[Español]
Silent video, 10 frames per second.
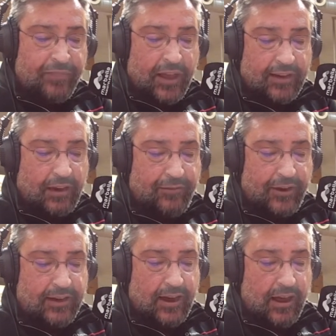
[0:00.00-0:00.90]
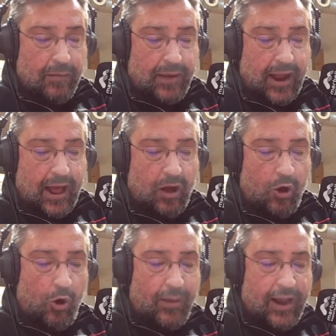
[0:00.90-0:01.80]
esa fecha para
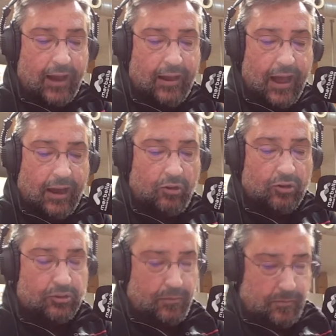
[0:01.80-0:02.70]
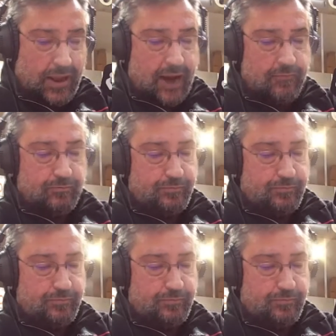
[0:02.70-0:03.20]
homenajearlos. Verán.